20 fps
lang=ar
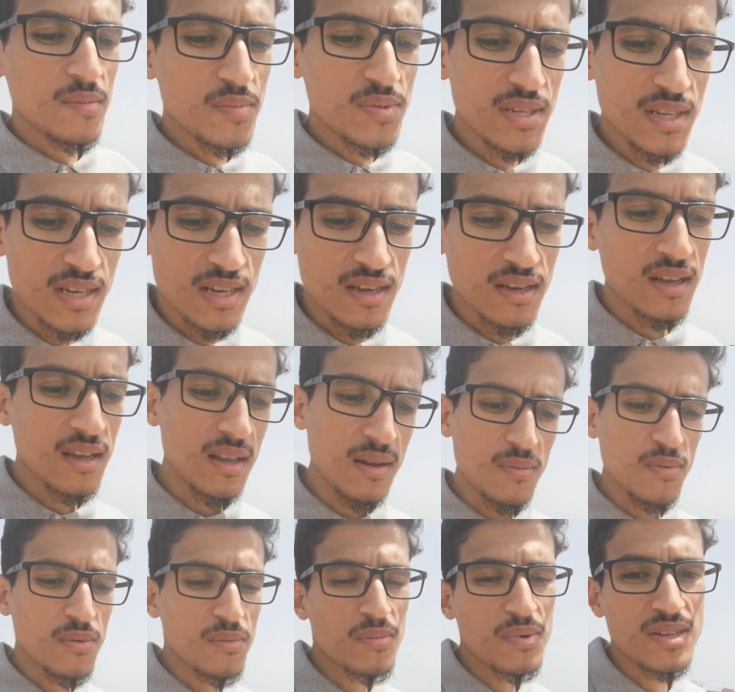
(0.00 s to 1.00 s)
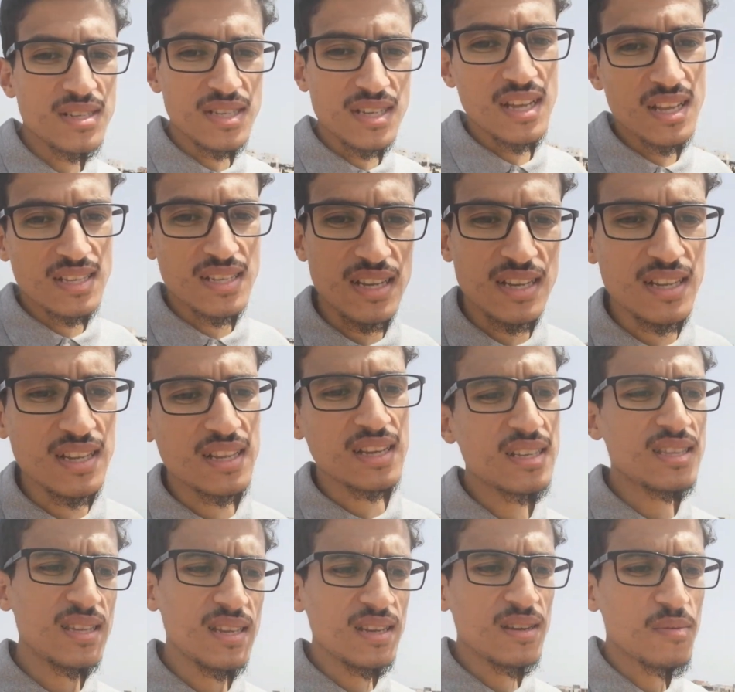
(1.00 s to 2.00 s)
بجيك البومبا ديال تاع
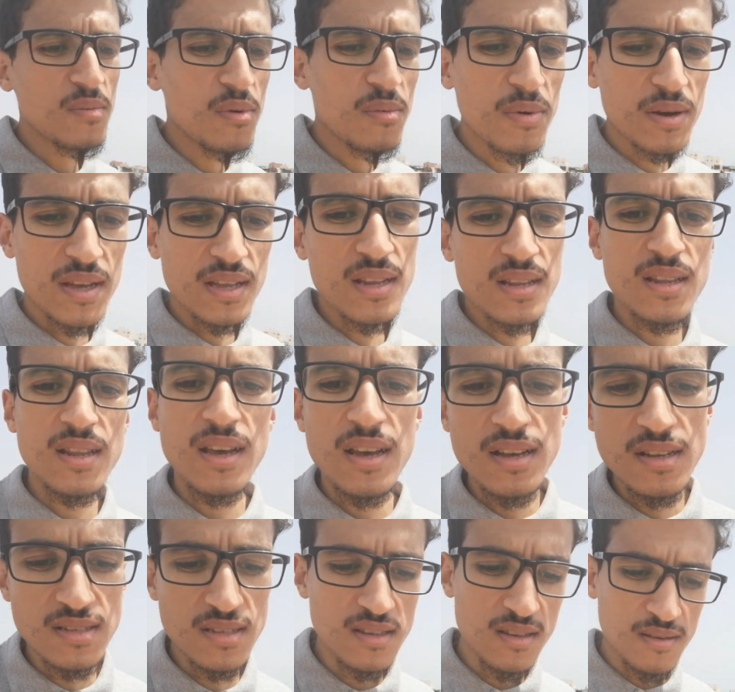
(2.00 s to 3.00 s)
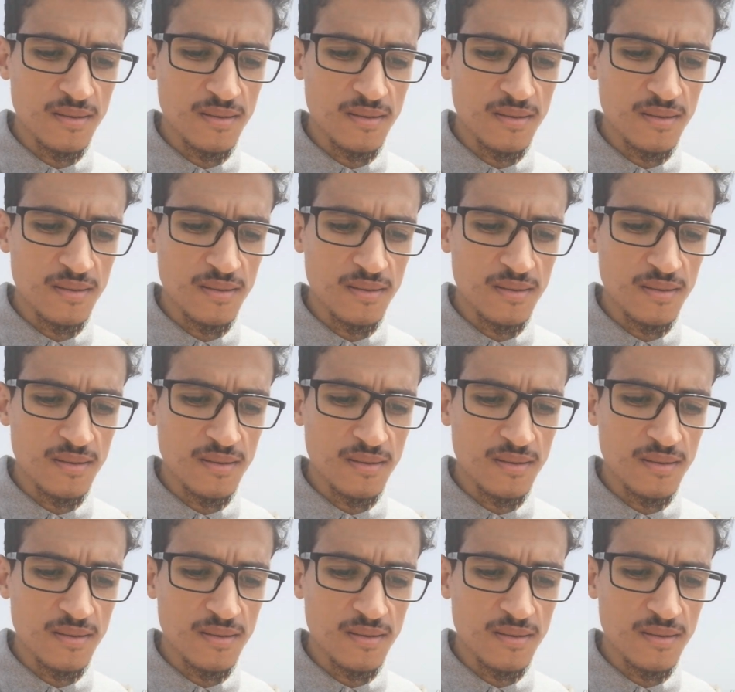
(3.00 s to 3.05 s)
الالكتريك ممكن انها